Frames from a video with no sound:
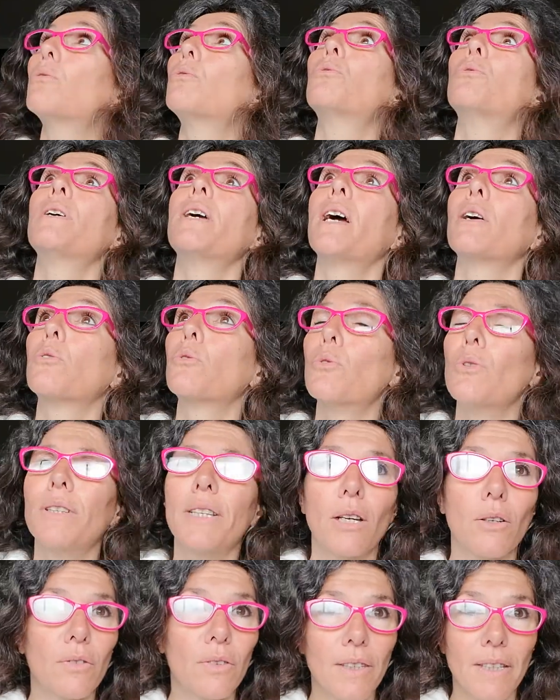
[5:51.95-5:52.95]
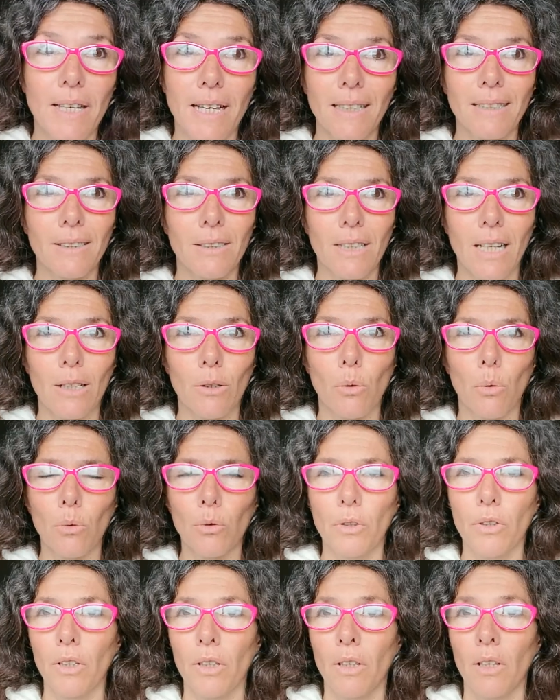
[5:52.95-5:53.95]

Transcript: vouer un culte à une déesse quelconque,